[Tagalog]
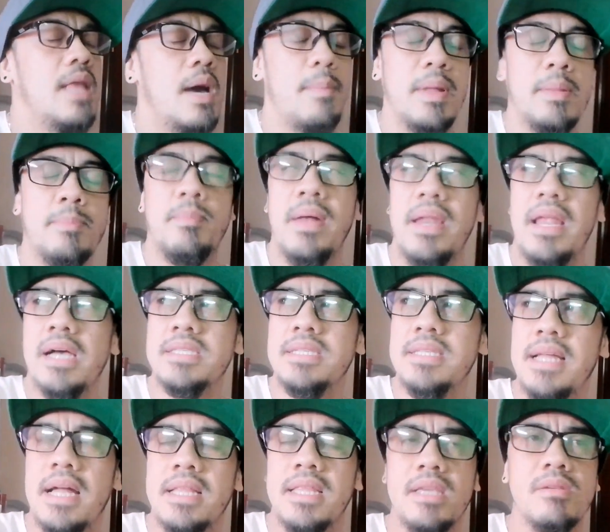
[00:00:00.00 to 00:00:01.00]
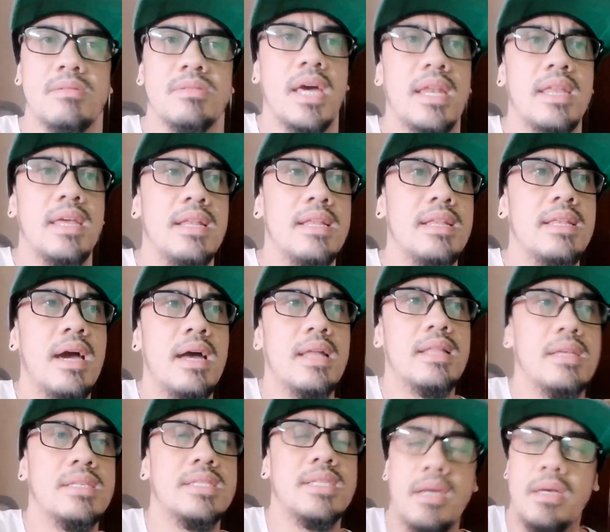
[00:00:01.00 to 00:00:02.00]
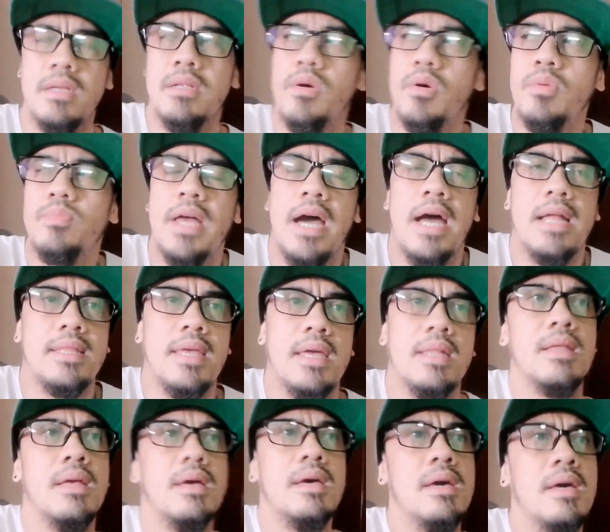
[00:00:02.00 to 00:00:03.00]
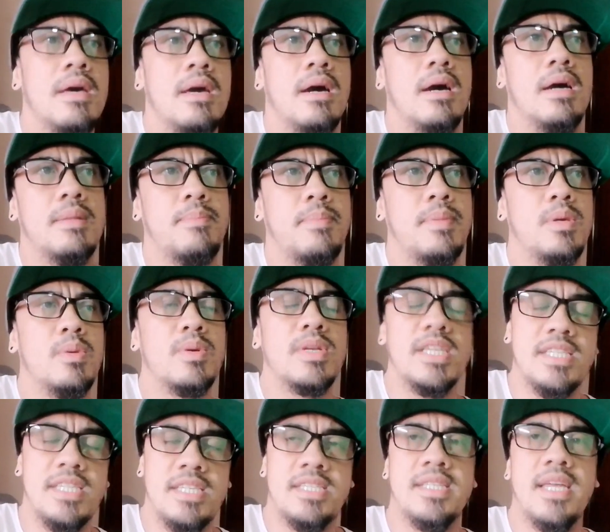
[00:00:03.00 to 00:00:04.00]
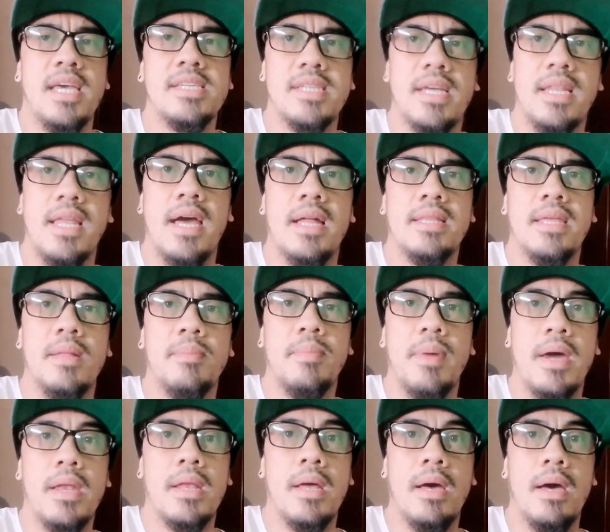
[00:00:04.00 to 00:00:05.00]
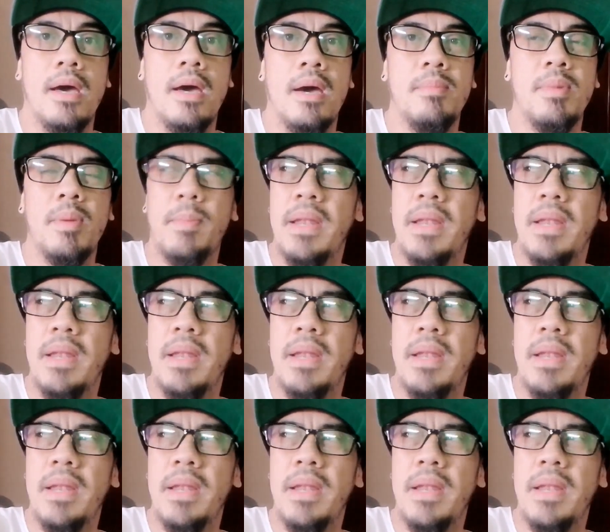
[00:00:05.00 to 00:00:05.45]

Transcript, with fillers: dapat palakasin natin yung sarili natin, sa loob natin at yung resistensya natin para may